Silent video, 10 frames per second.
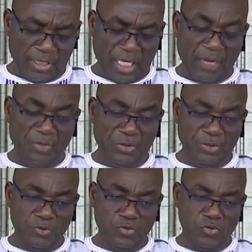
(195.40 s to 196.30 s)
dans la
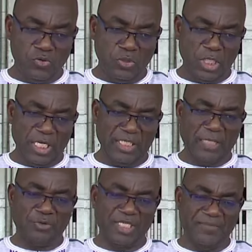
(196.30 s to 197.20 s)
mesure où
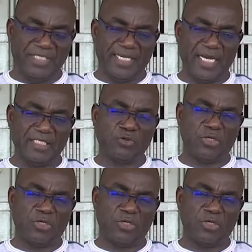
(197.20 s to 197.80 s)
la deuxième séquence